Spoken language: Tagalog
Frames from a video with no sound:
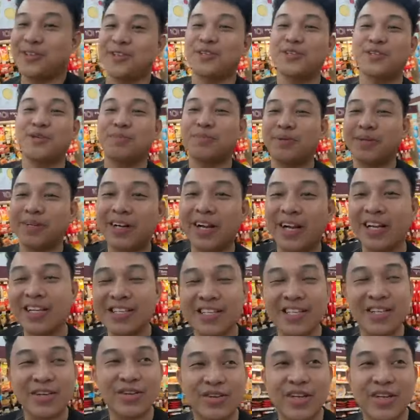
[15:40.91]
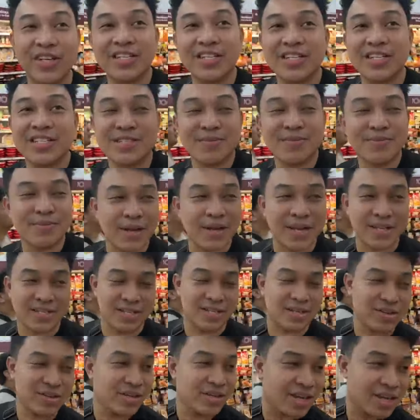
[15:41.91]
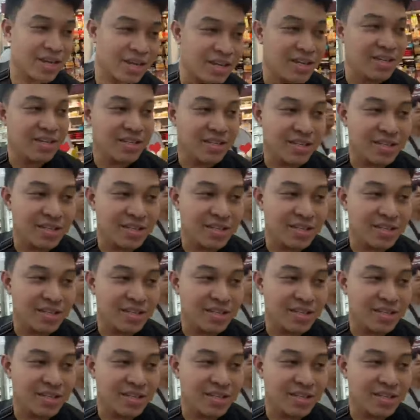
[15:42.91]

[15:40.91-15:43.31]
Super grind si Kuya Jens. Ay, si Kuya.